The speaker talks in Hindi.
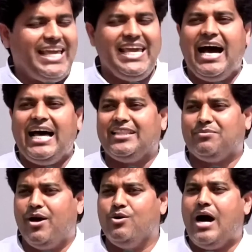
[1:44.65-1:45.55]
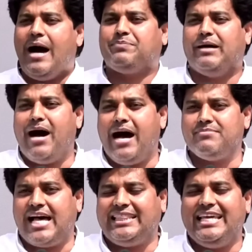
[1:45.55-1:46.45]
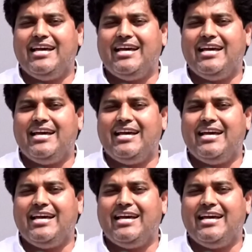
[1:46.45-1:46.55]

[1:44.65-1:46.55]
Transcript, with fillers: की हालत में हूं आप तमाम साथी